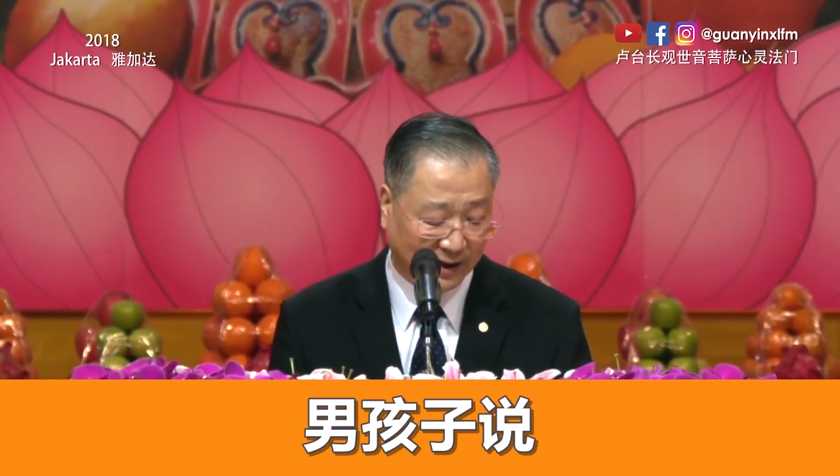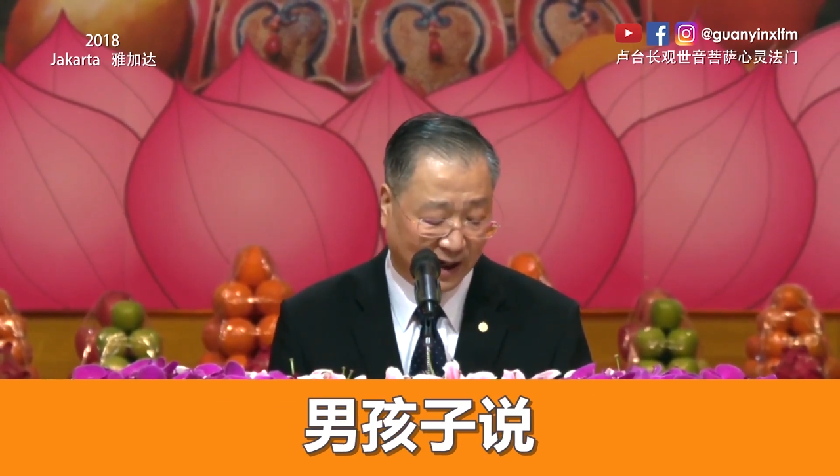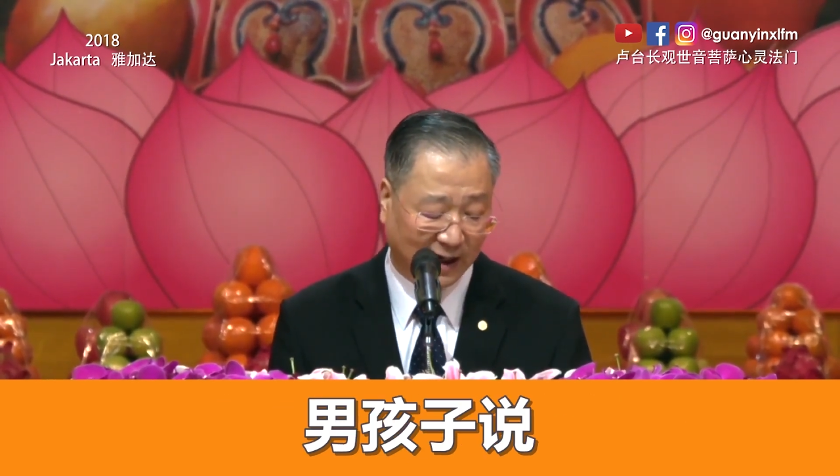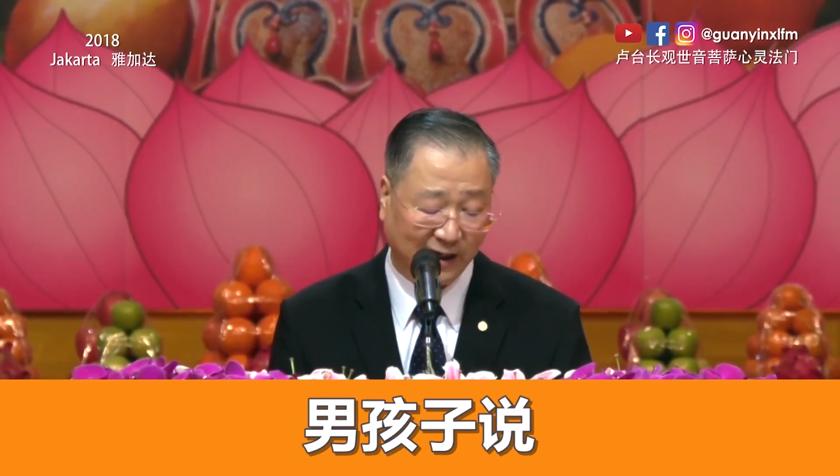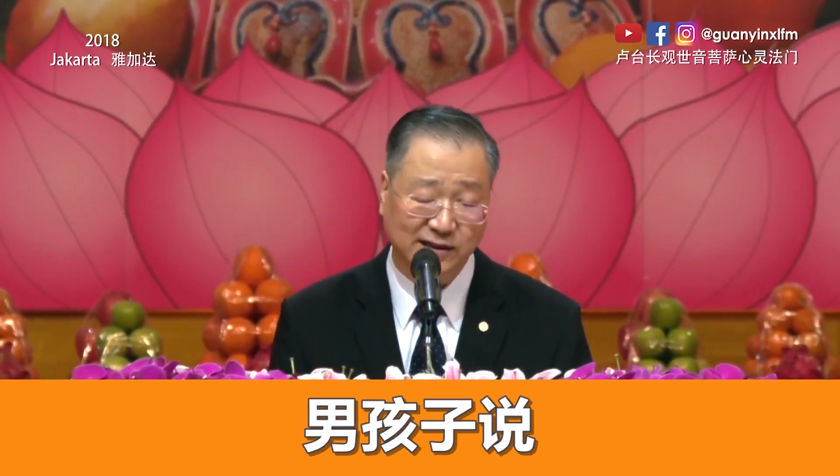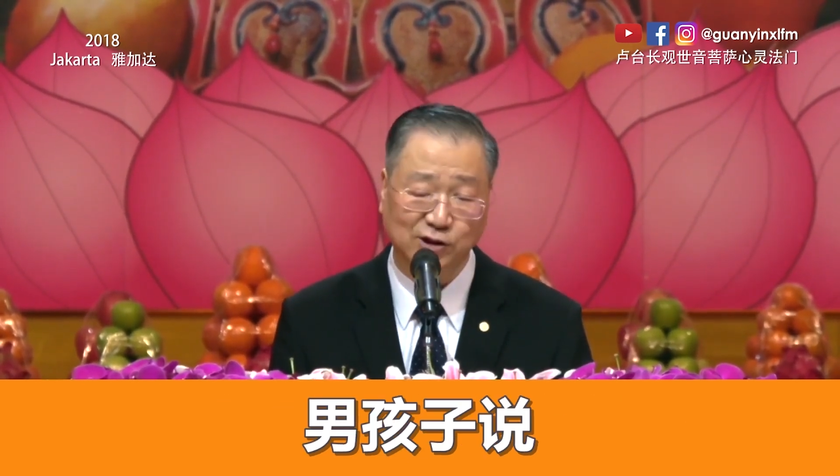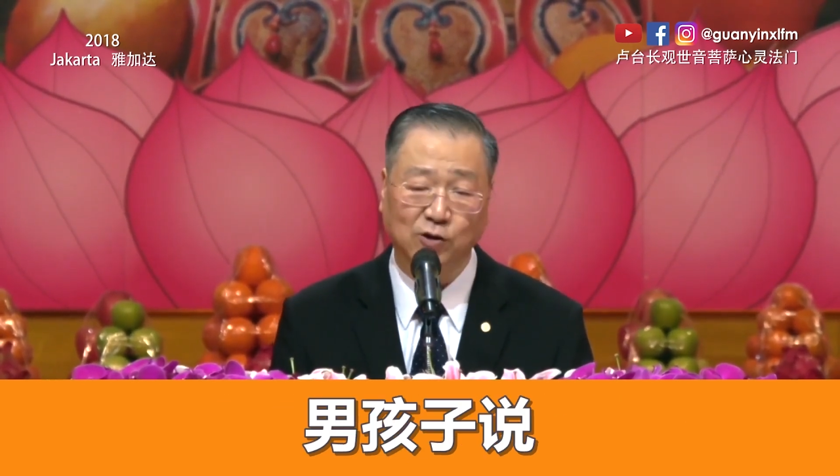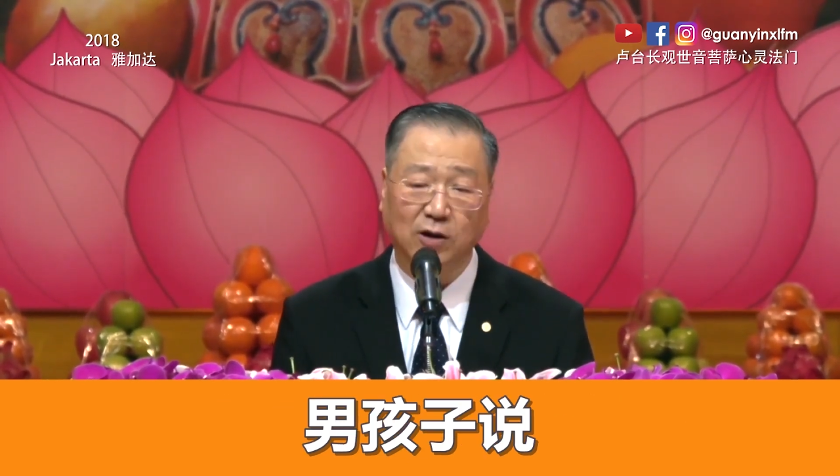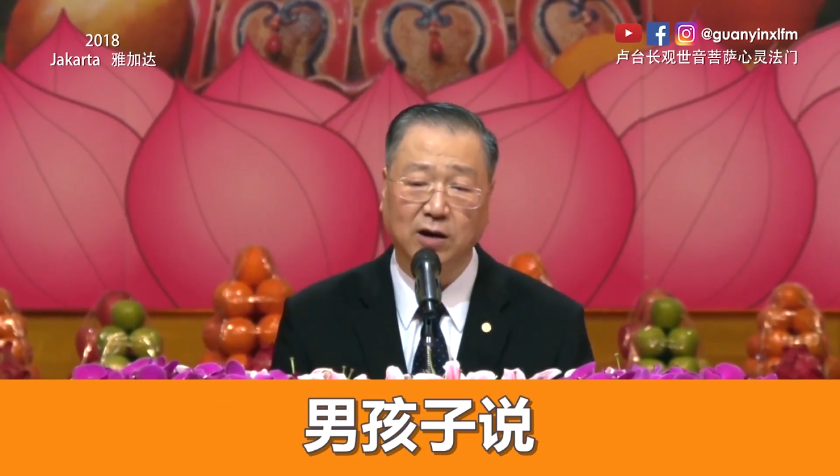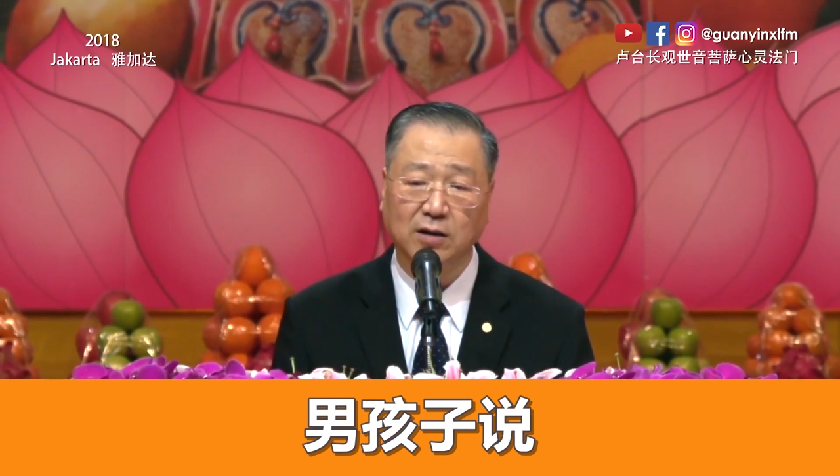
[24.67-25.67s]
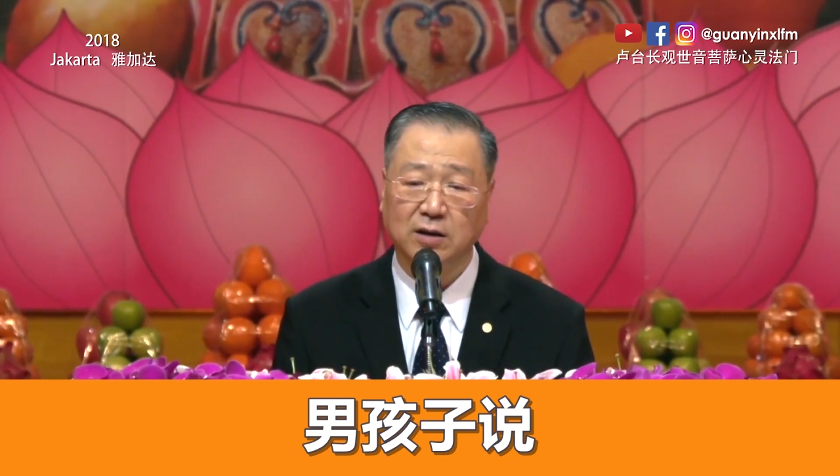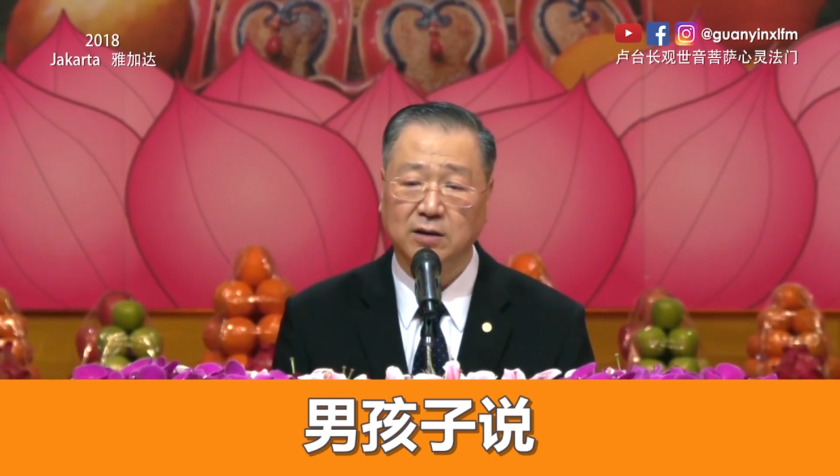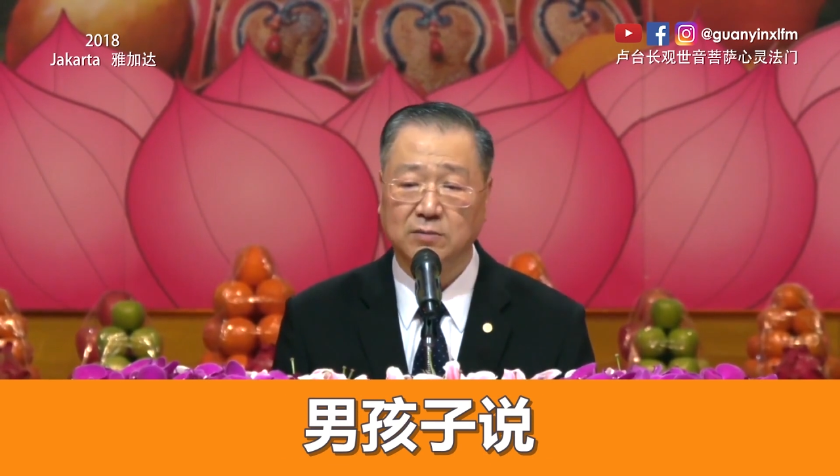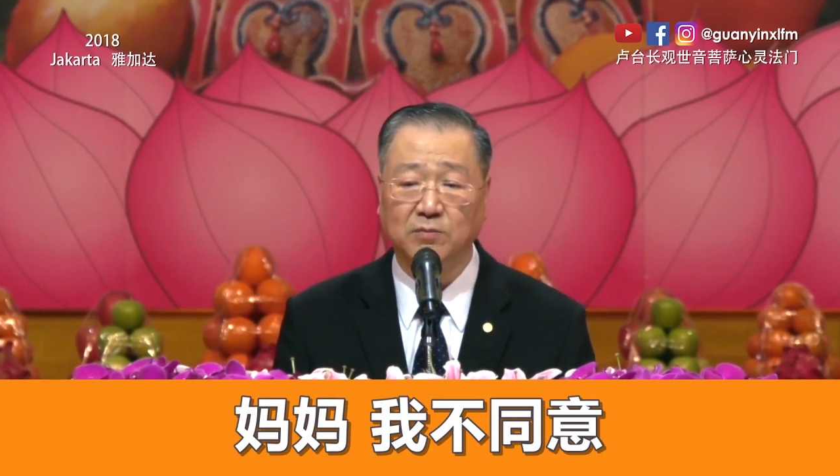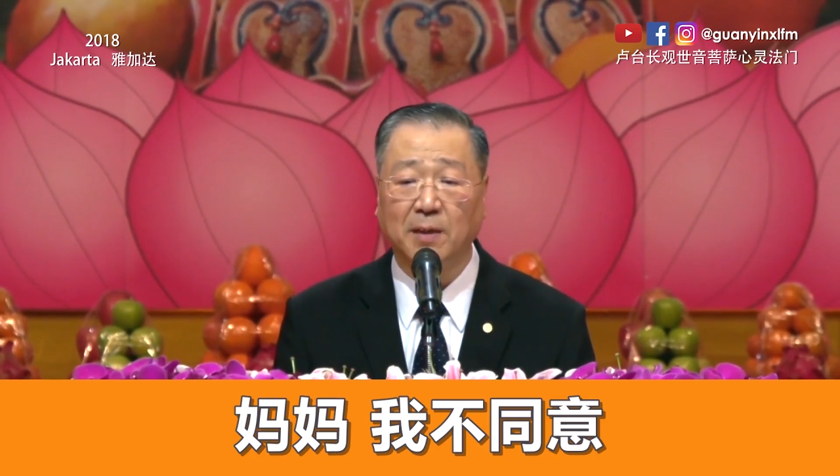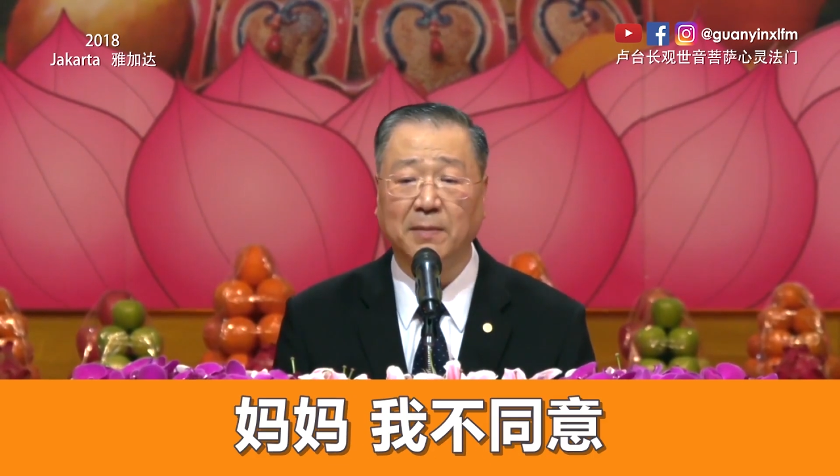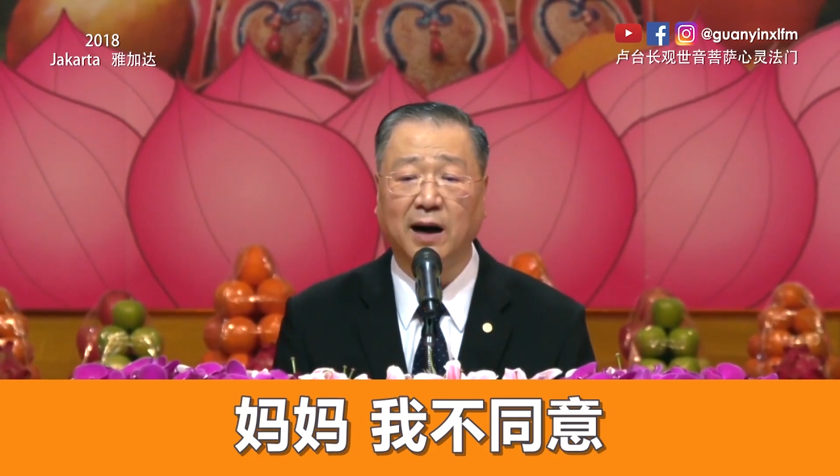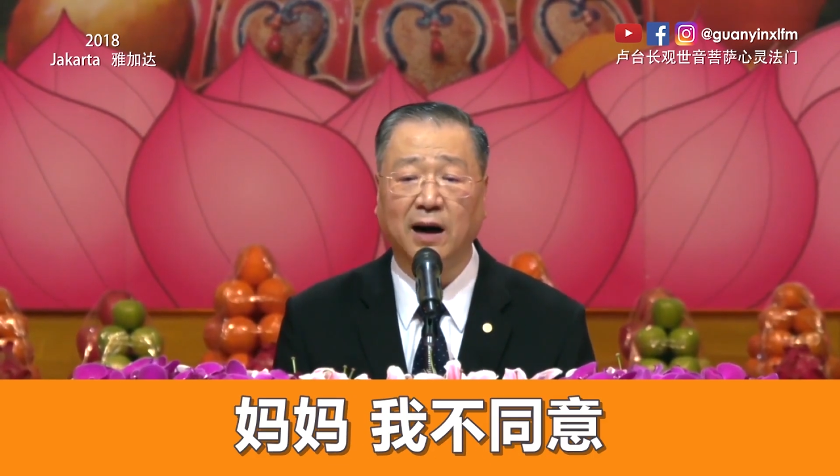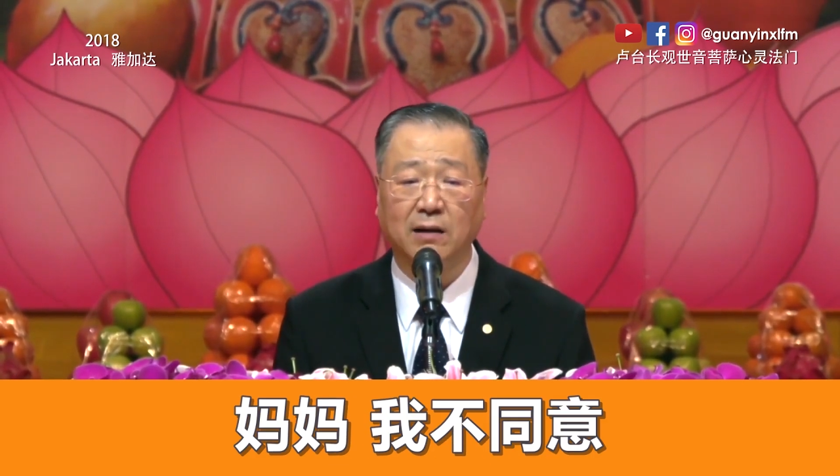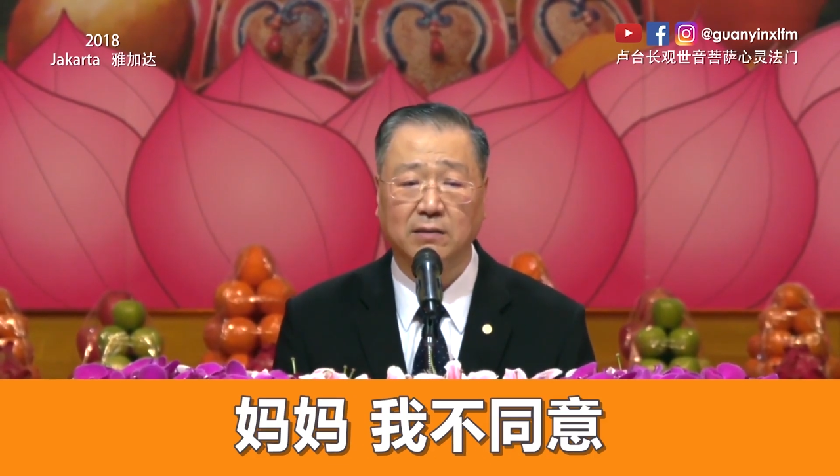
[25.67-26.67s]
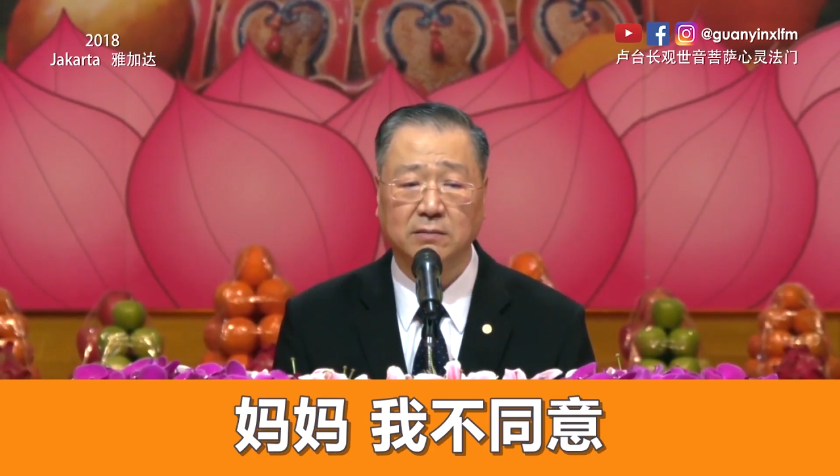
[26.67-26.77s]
男孩子说：“妈妈，